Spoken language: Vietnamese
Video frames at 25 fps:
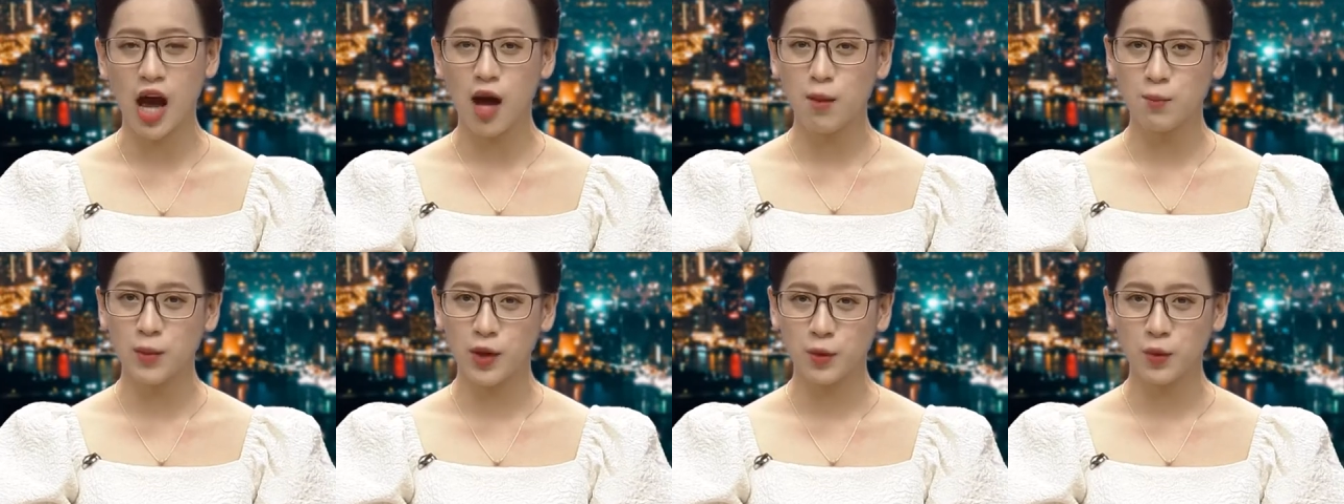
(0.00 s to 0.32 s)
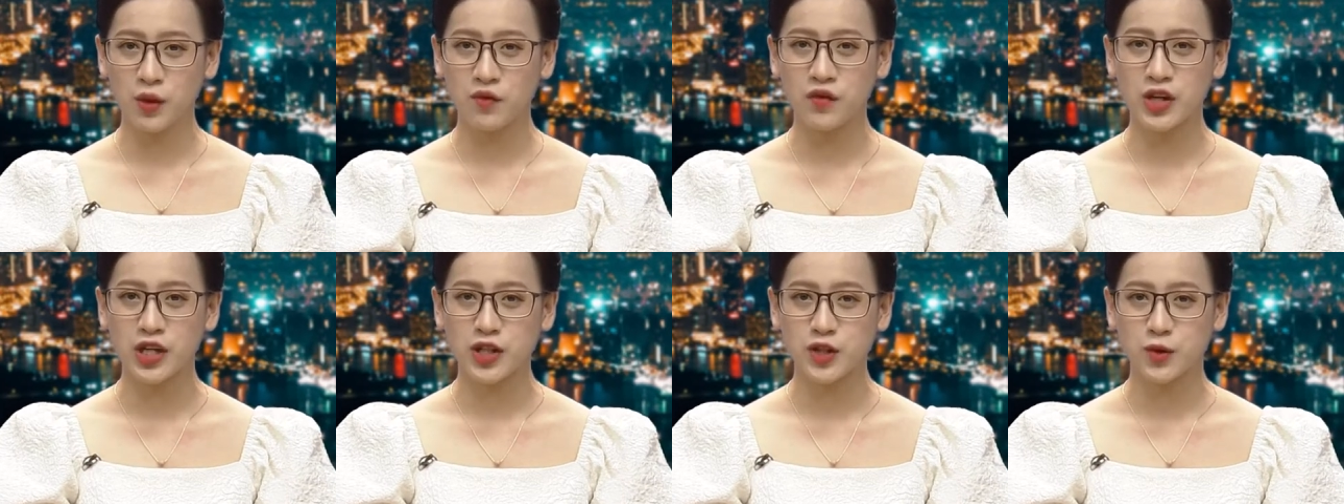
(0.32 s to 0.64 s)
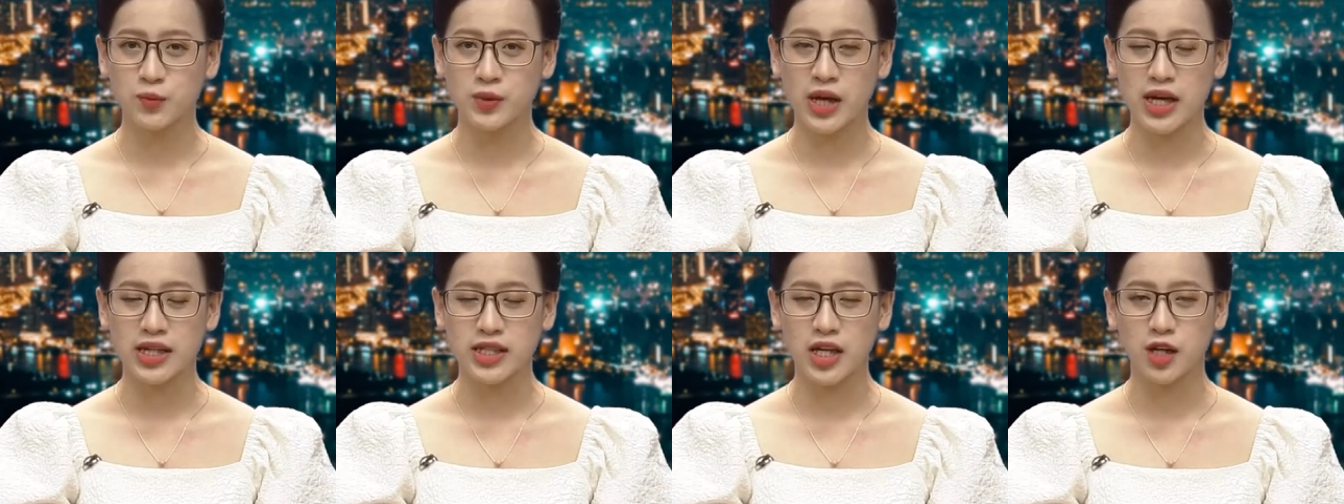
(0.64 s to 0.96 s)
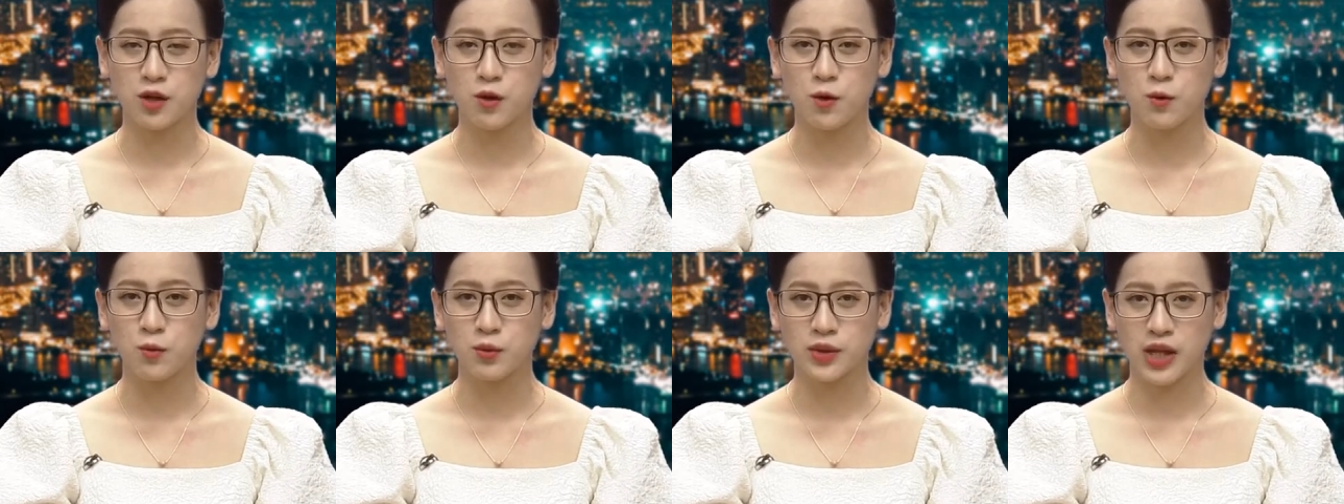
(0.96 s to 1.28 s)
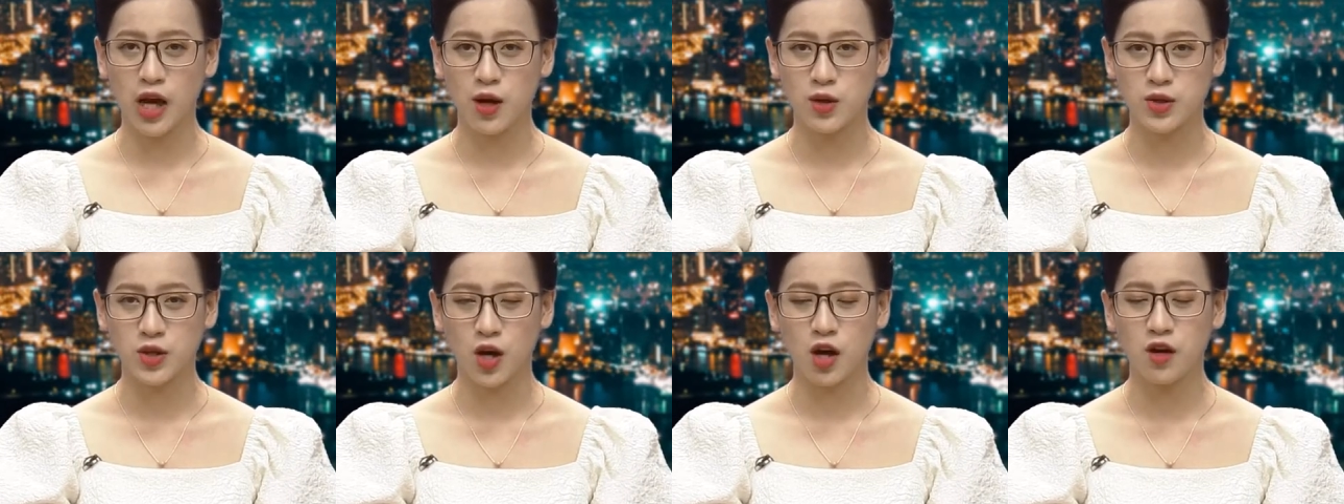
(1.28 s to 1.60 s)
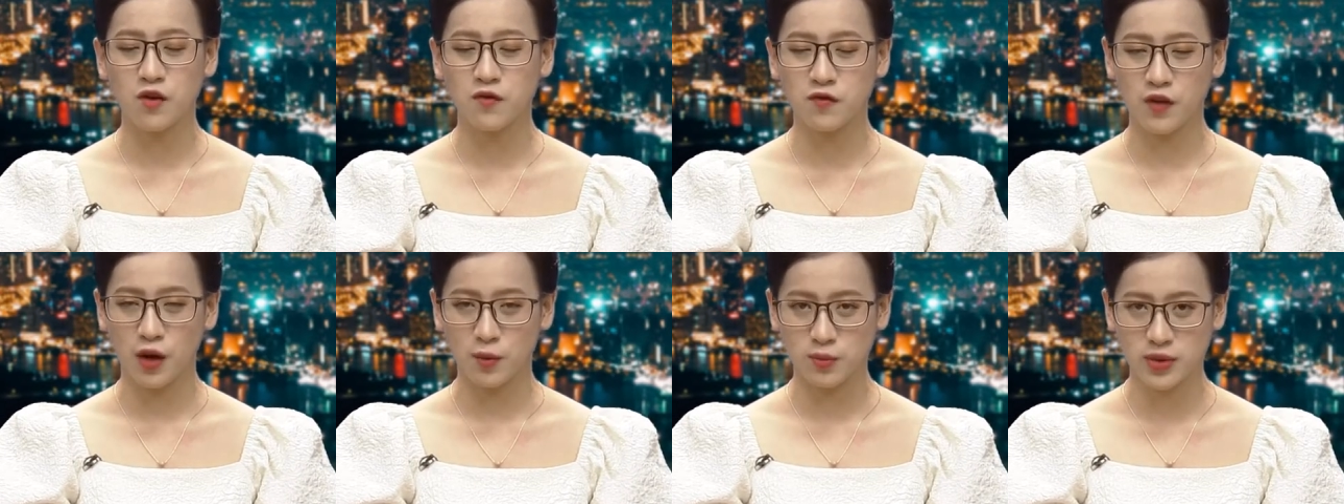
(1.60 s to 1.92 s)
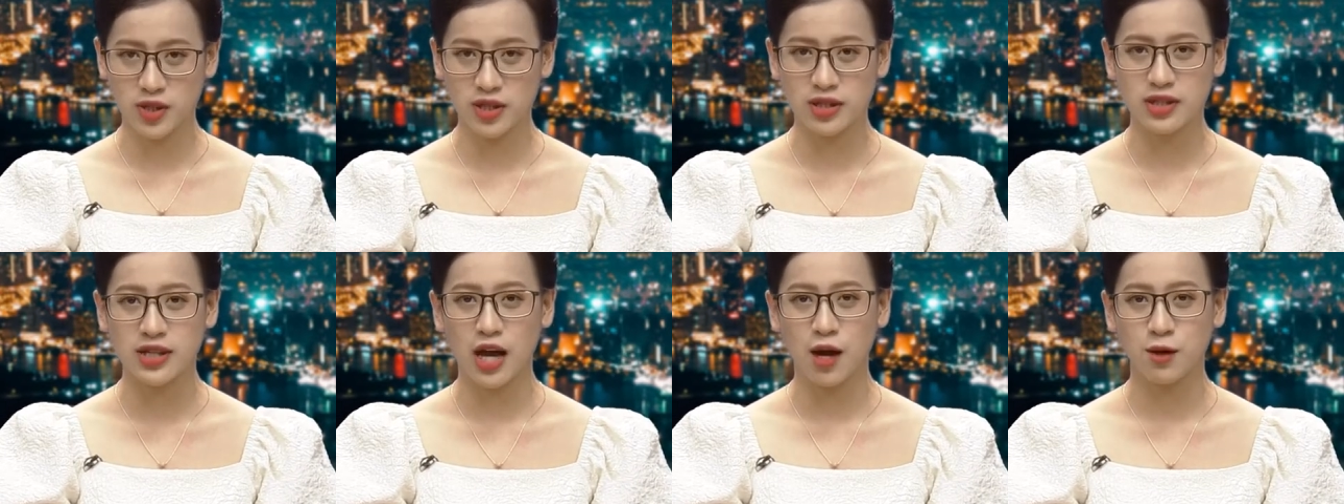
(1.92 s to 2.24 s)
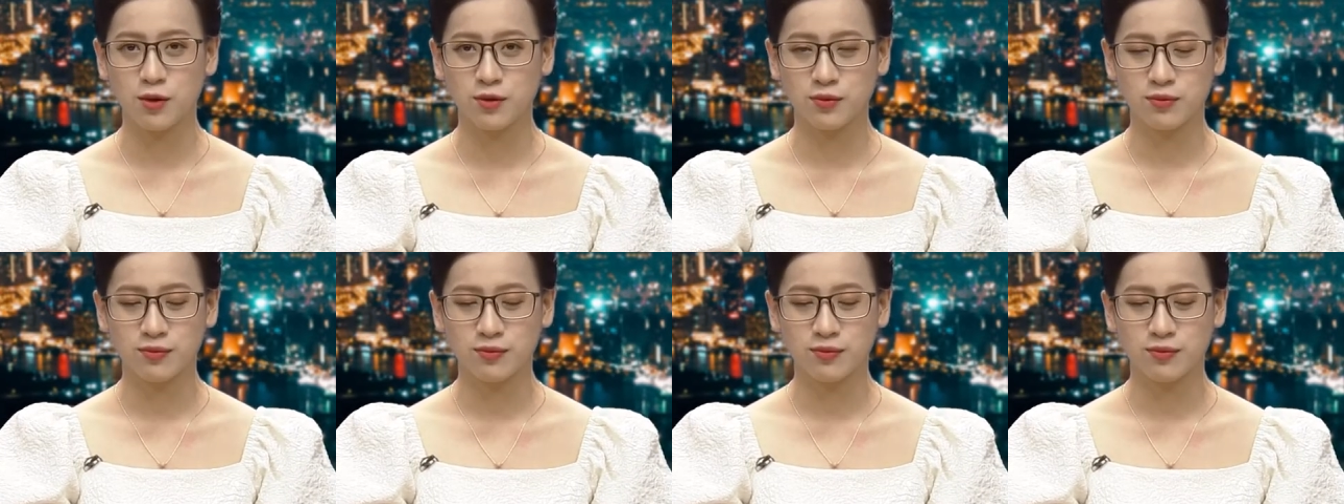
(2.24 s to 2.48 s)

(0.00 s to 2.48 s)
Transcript: Mời quý vị chúng ta sẽ cùng theo dõi phóng sự sau.